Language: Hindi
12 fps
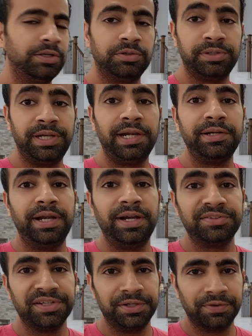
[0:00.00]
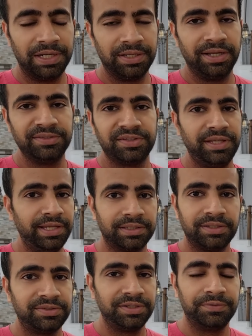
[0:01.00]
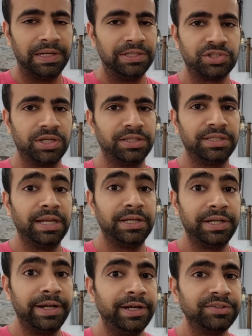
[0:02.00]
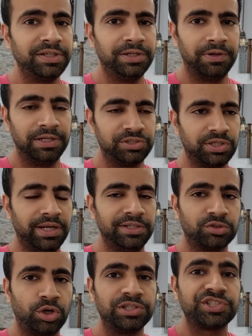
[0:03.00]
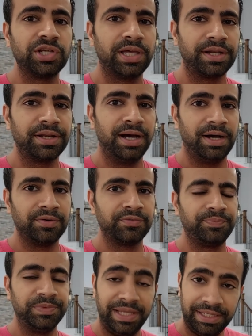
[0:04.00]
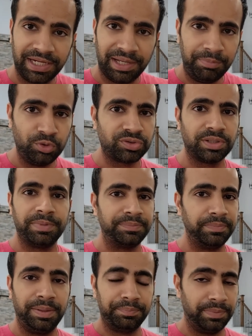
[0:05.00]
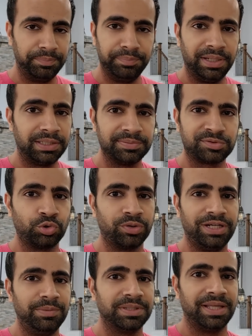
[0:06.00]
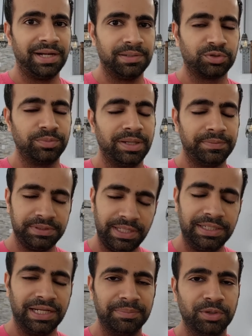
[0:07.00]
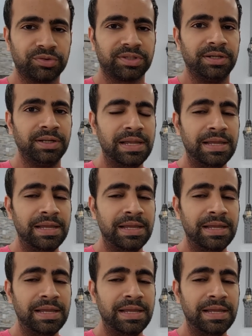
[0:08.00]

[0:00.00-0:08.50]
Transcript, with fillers: डेढ़ डेढ़ सीट वाली गाइस एक एक सीट वाली चेयर नहीं है डेढ़ सीट वाली चेयर इट्स कॉल्ड चेयर एंड हाफ यही नाम है उसका मैं मैं मेकअप स्टोरी नहीं बता रहा आपको मैं यही नाम है उसका